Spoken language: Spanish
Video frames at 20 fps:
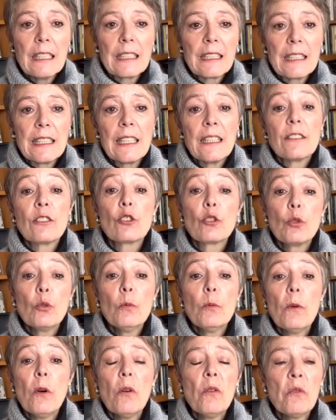quien
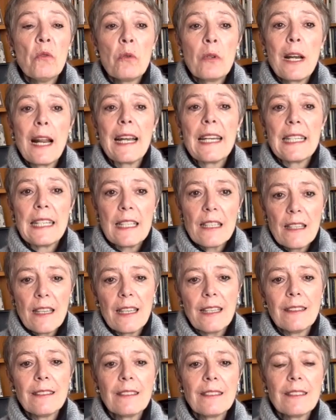tuvo una
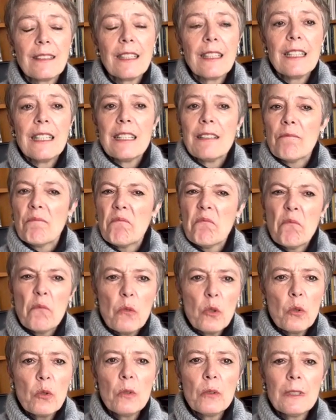niñez
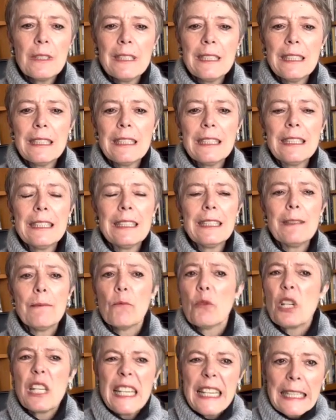muy,
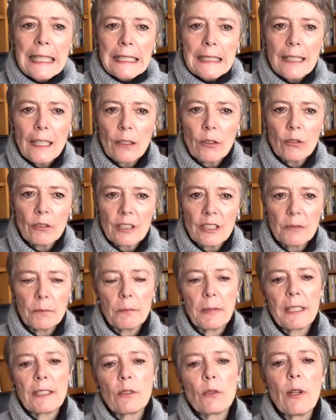muy linda con
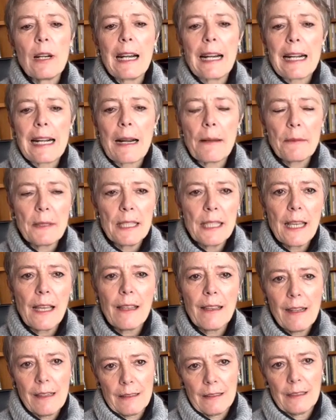respecto a la
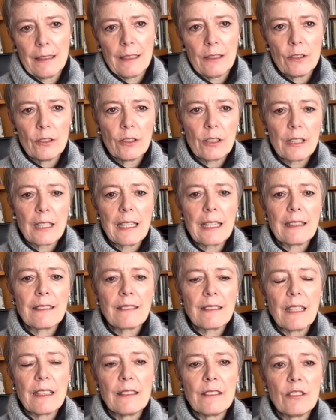Navidad, alrededor de las
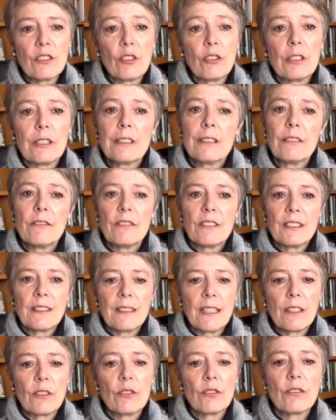tradiciones y
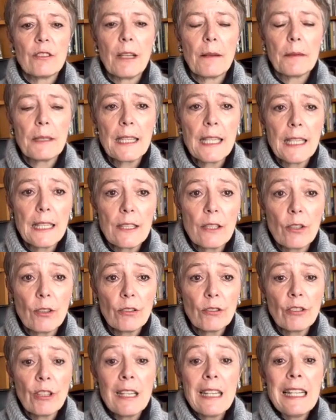festejos
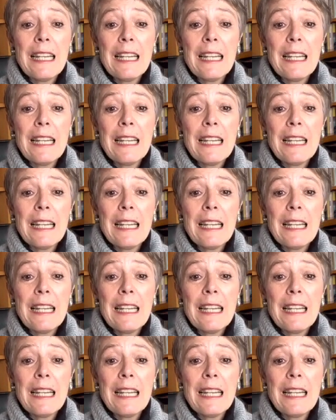navideños,